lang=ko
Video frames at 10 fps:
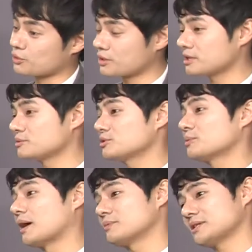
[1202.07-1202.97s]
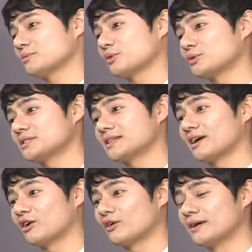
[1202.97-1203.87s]
여기 계신 분들 마음이 참
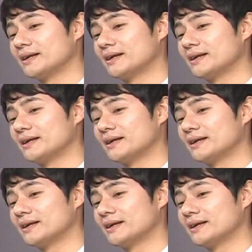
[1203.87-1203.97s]
좋으시네요.